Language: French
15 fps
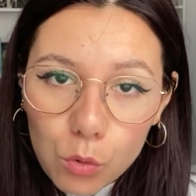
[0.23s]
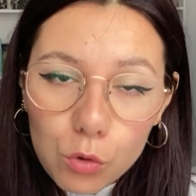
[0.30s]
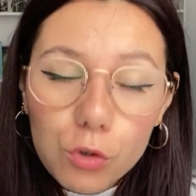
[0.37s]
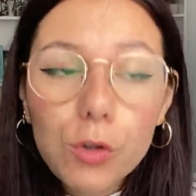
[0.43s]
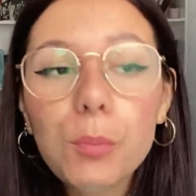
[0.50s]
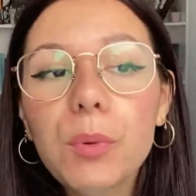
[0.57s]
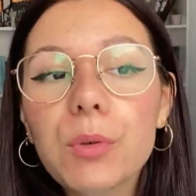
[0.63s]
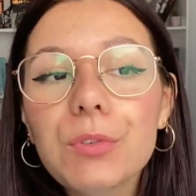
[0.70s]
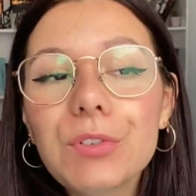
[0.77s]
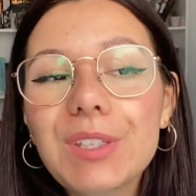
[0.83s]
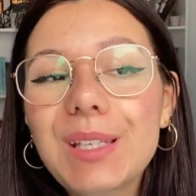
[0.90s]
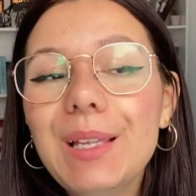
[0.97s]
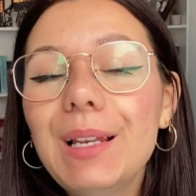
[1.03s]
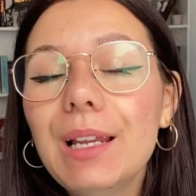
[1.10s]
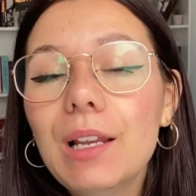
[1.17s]
je pense
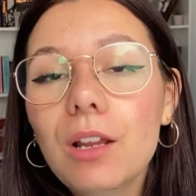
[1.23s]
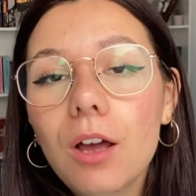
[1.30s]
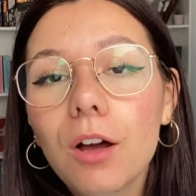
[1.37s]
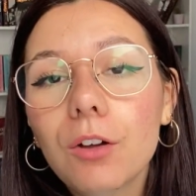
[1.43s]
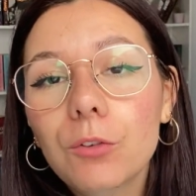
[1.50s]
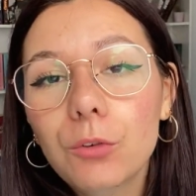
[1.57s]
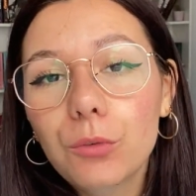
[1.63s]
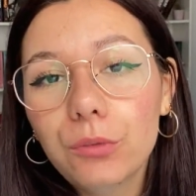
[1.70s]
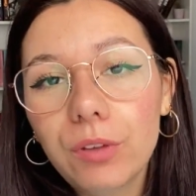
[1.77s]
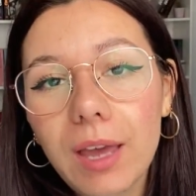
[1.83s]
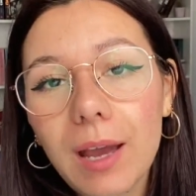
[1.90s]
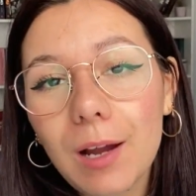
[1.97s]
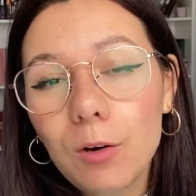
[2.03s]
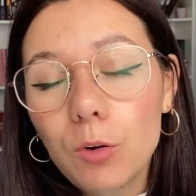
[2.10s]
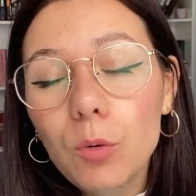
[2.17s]
qu'il est l'heure de
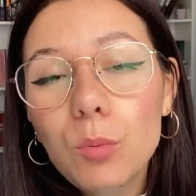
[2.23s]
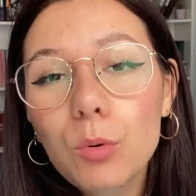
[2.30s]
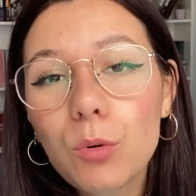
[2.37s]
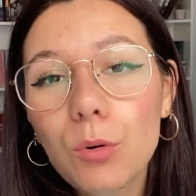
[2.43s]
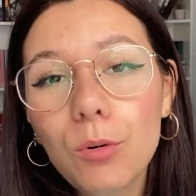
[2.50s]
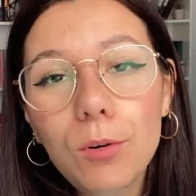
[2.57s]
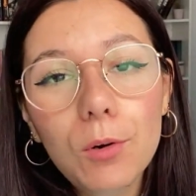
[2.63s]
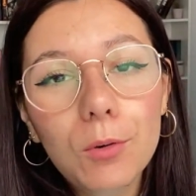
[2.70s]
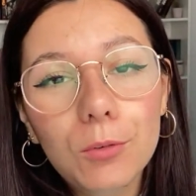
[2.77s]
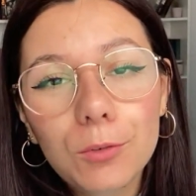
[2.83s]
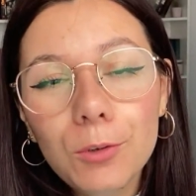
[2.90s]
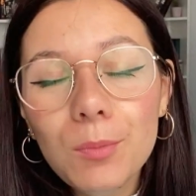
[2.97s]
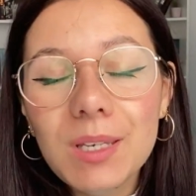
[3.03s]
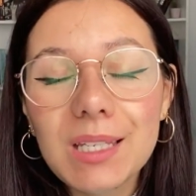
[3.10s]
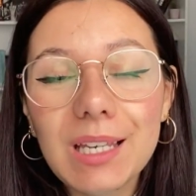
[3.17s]
faire le book haul
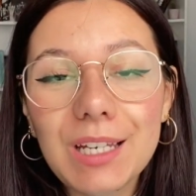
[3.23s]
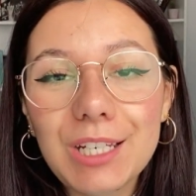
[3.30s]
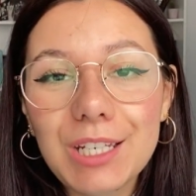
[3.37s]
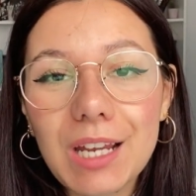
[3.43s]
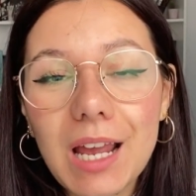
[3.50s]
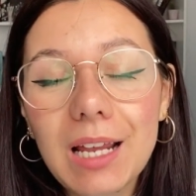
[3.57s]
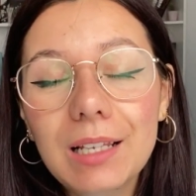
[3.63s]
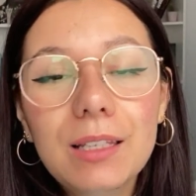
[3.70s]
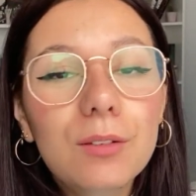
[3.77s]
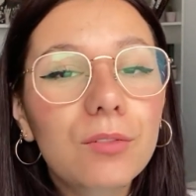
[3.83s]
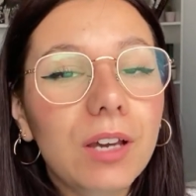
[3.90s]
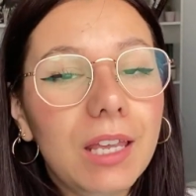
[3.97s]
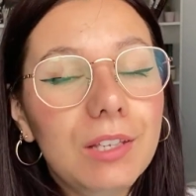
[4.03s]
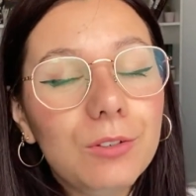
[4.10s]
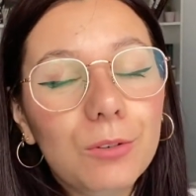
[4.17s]
de mes achats
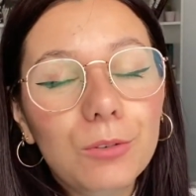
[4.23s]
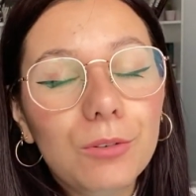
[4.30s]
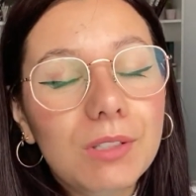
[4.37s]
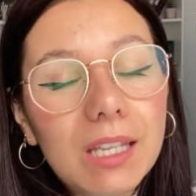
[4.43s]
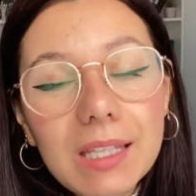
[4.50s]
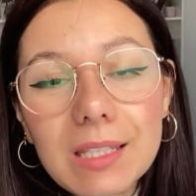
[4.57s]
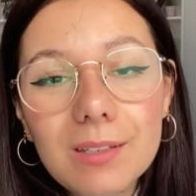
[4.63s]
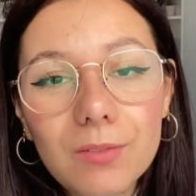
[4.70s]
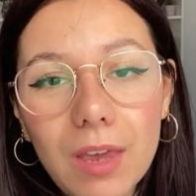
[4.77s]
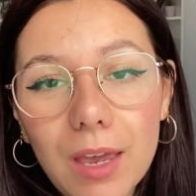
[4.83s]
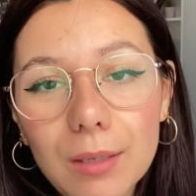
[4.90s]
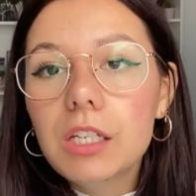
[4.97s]
livresques de cet hiver.